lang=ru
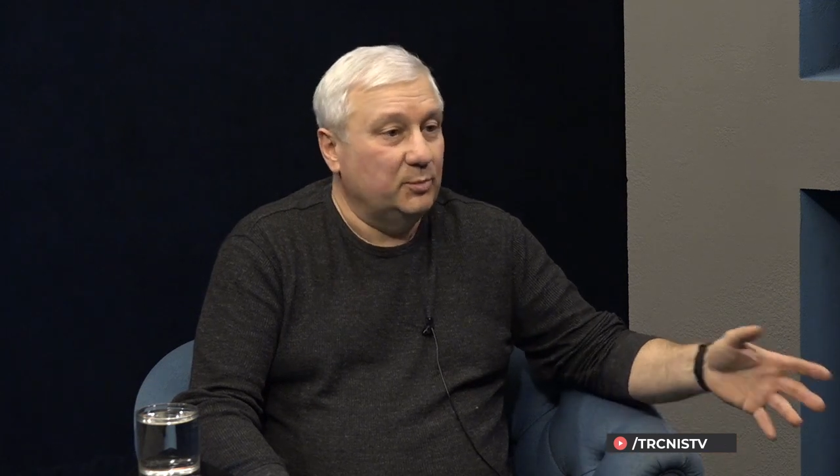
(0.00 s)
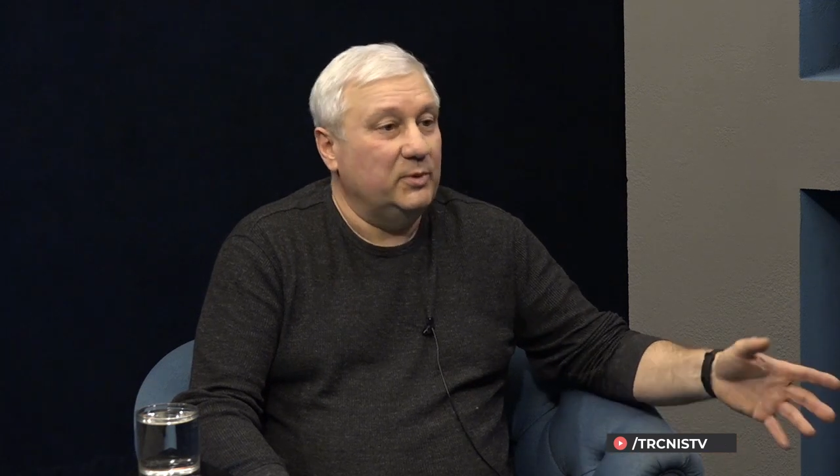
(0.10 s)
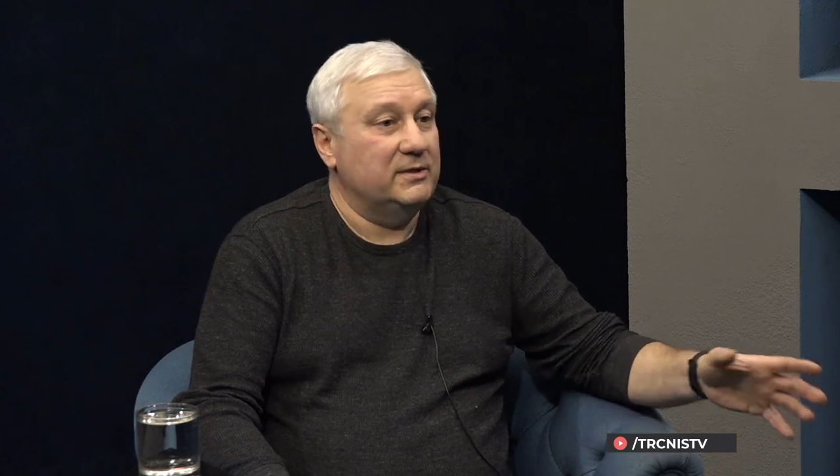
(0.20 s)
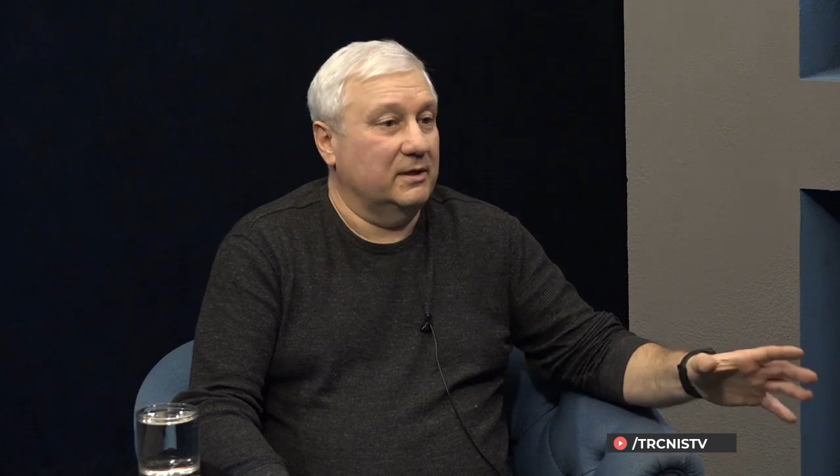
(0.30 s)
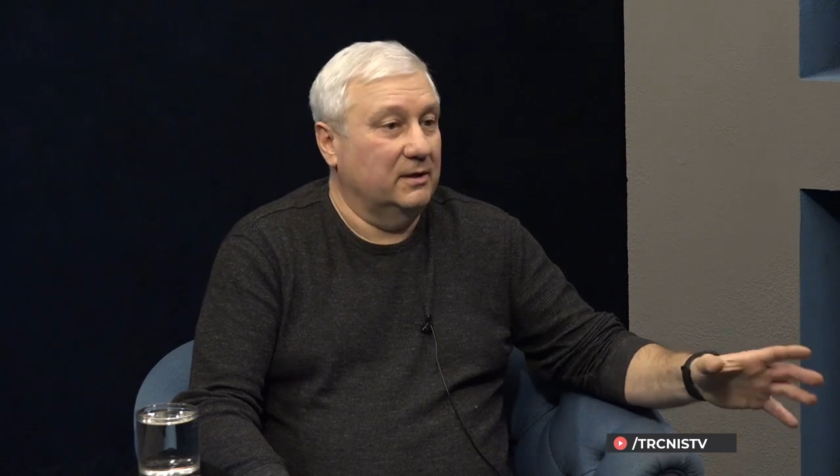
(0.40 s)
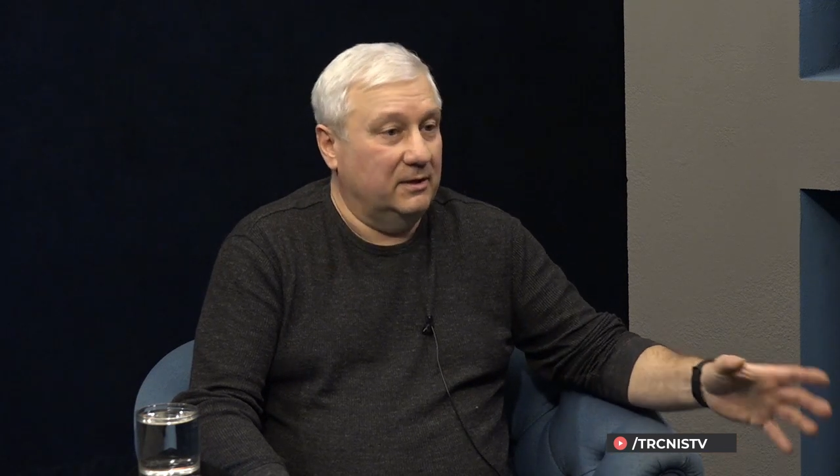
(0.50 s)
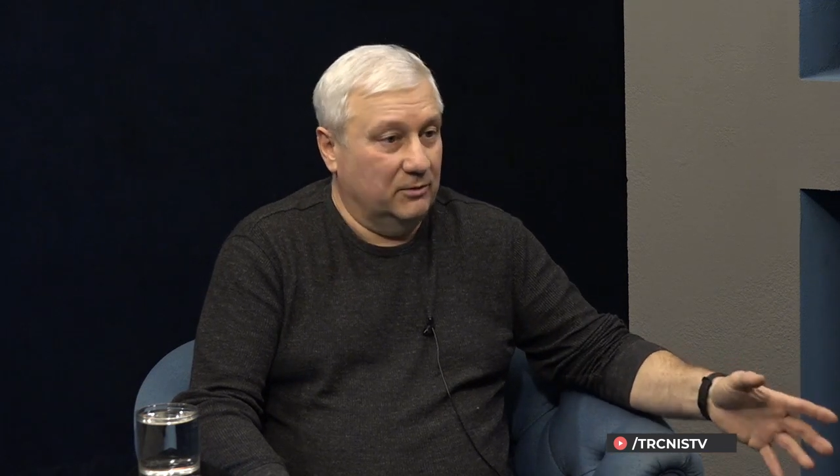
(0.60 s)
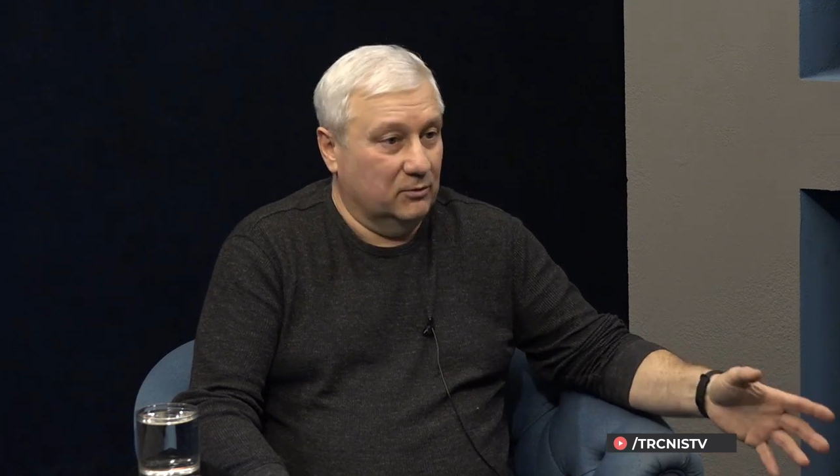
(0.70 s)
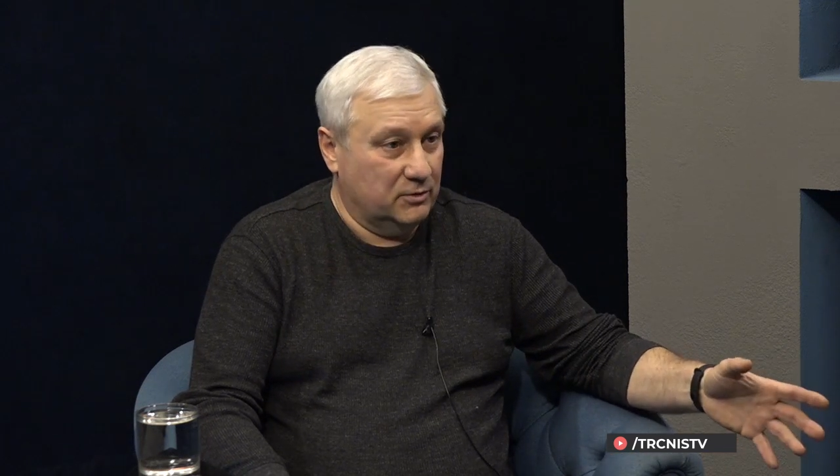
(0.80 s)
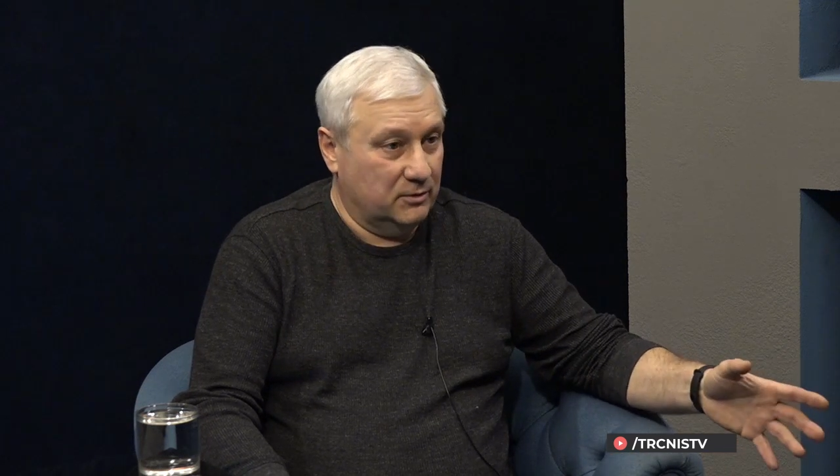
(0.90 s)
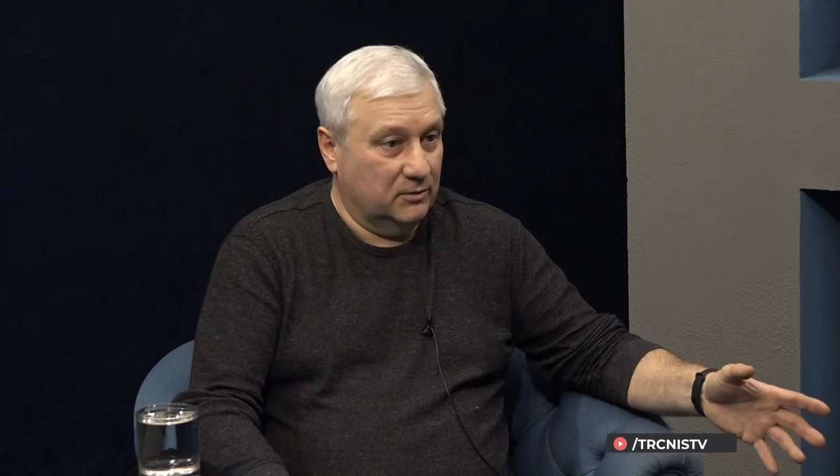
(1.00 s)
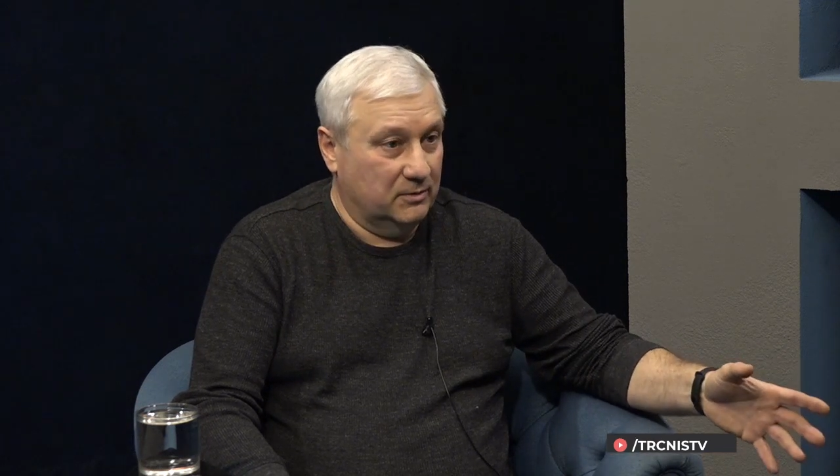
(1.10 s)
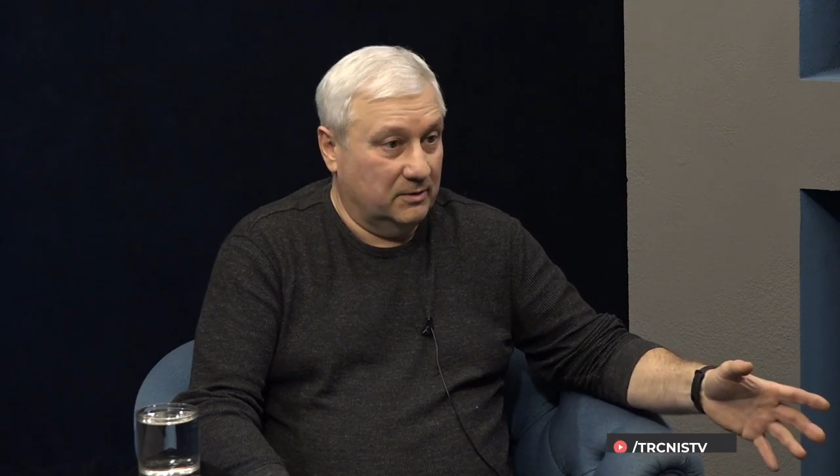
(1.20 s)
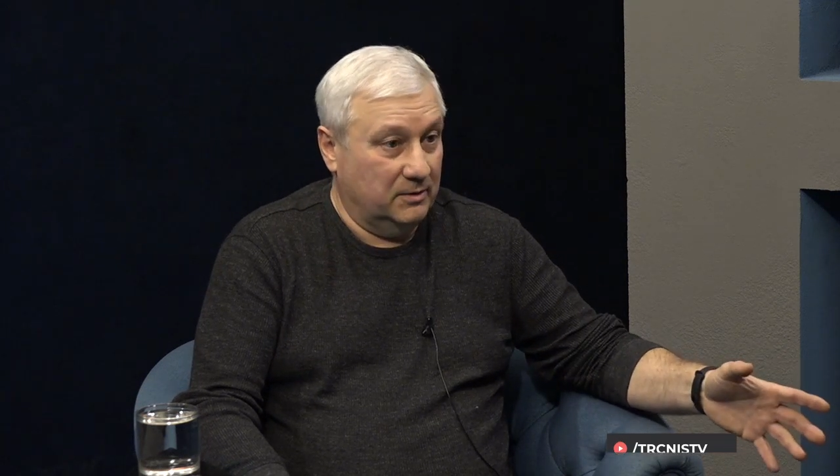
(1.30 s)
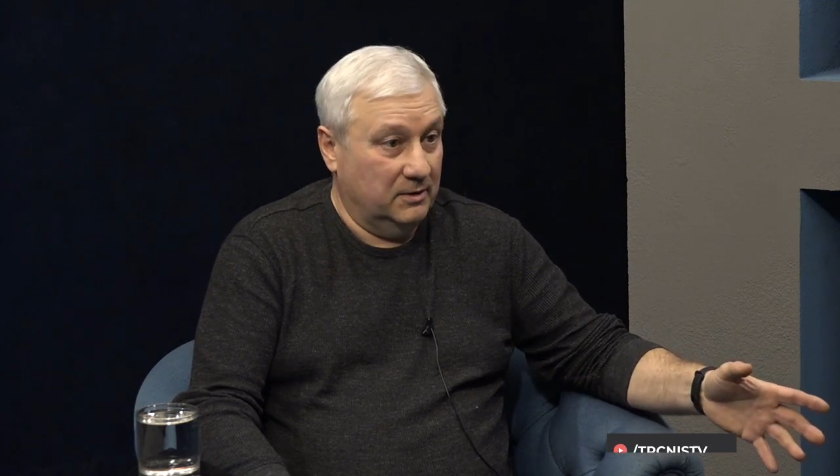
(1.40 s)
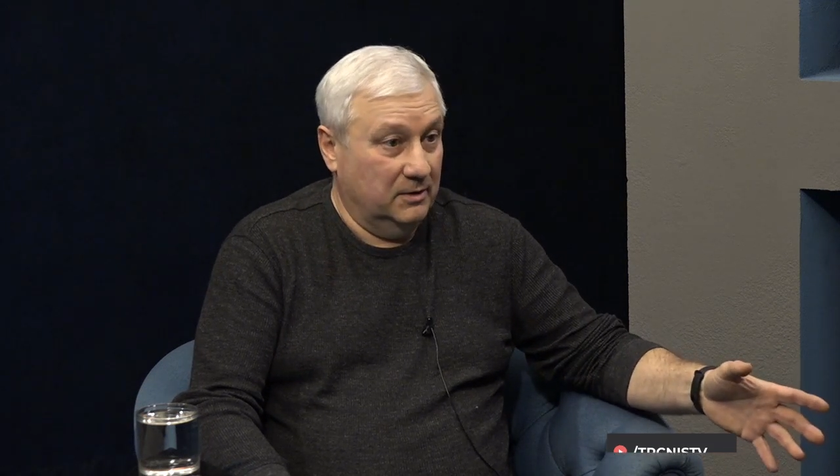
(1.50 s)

50 гривен, условно говоря.